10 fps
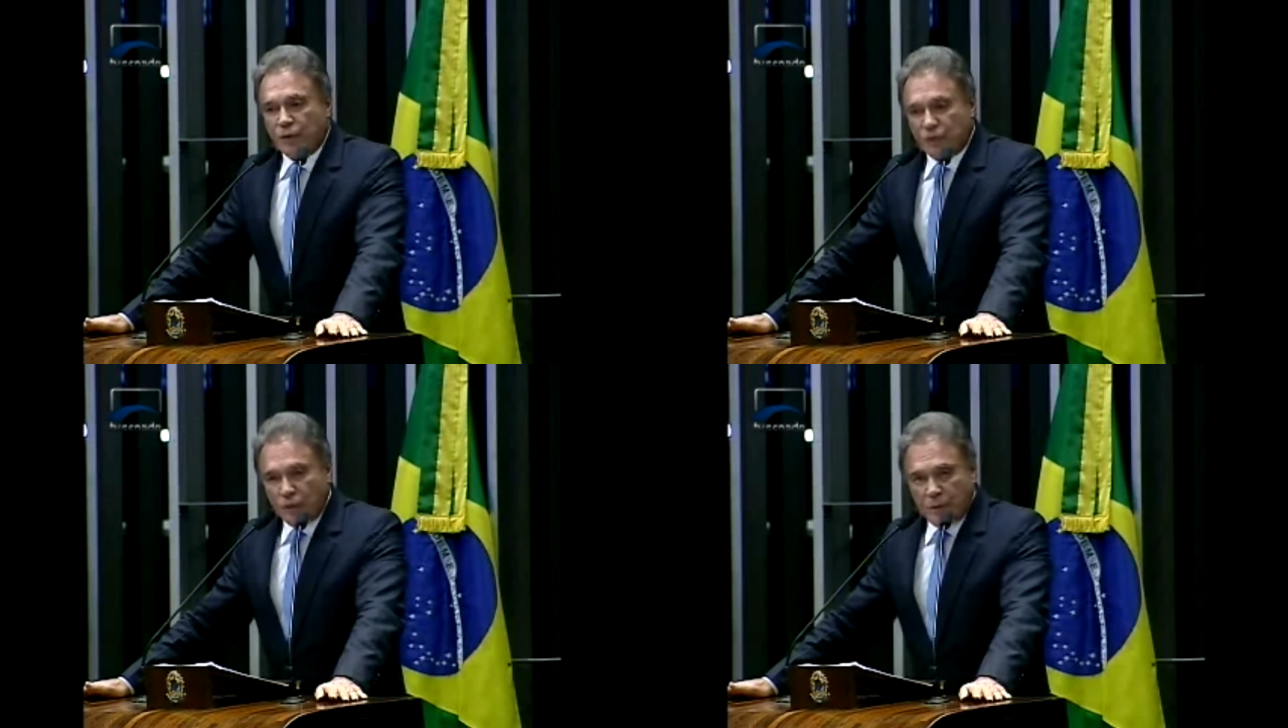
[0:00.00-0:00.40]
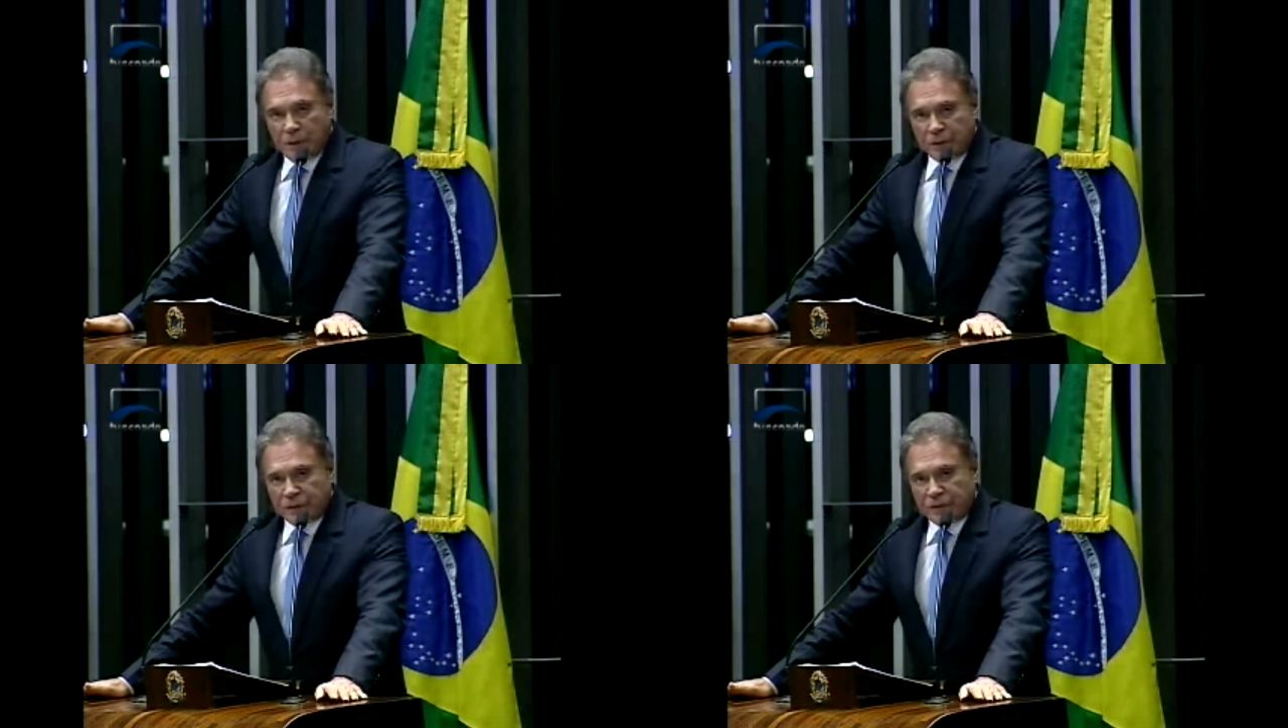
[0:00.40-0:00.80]
os
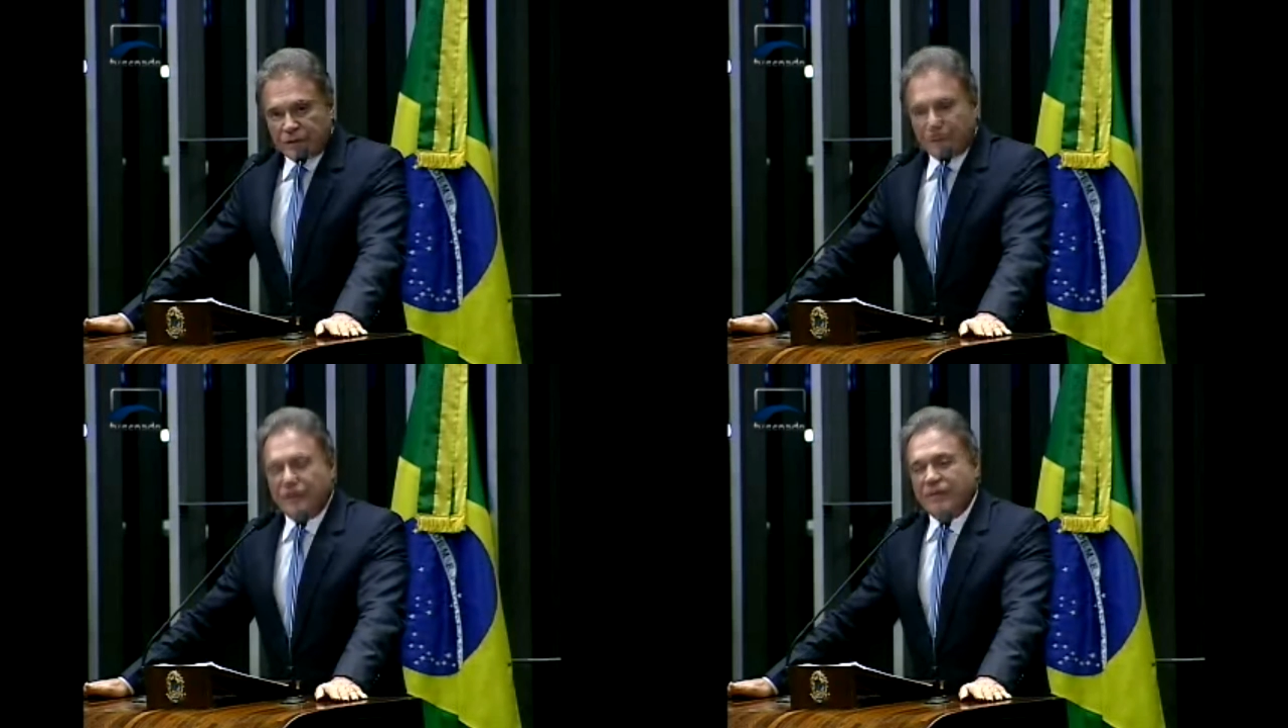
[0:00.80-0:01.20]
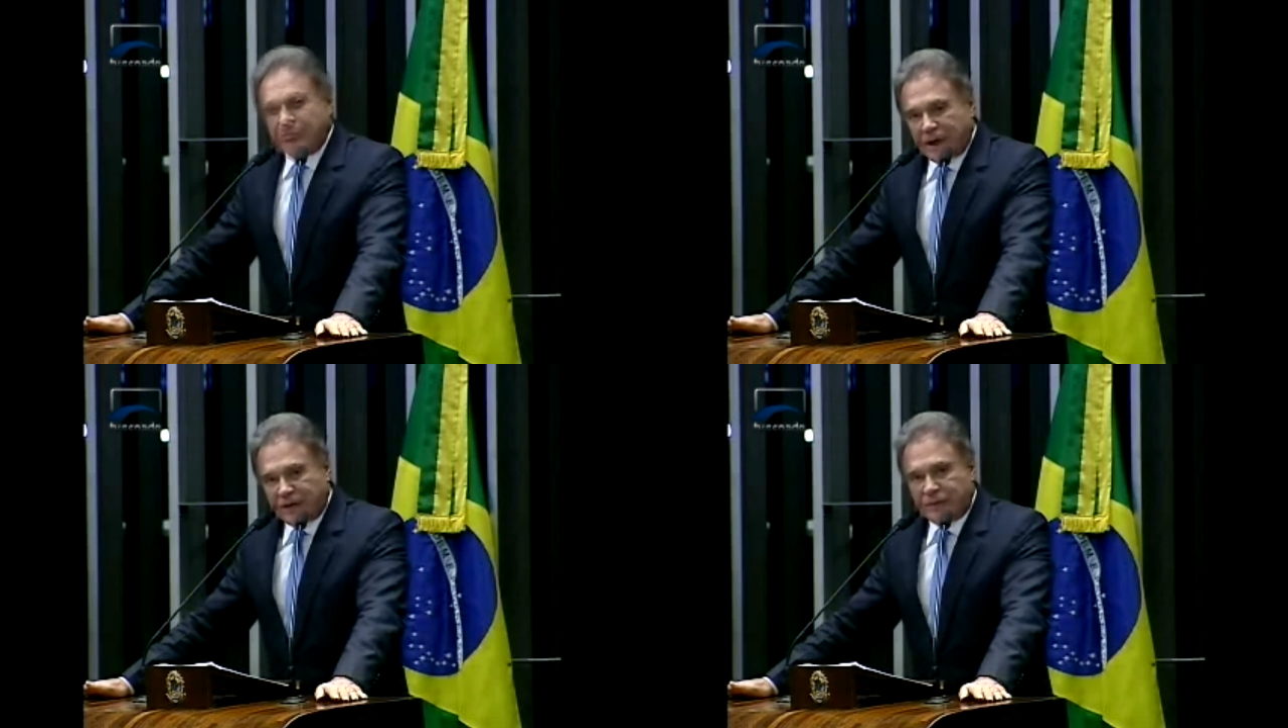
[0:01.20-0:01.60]
números dos
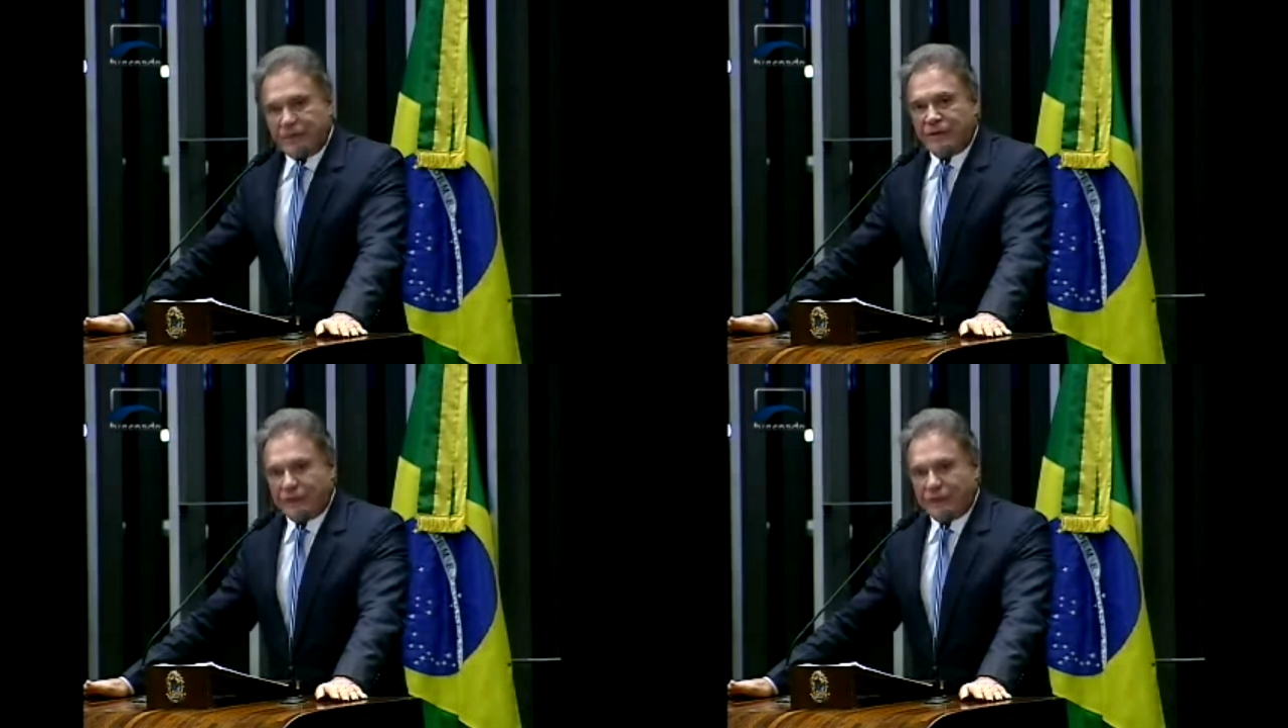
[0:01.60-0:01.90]
empréstimos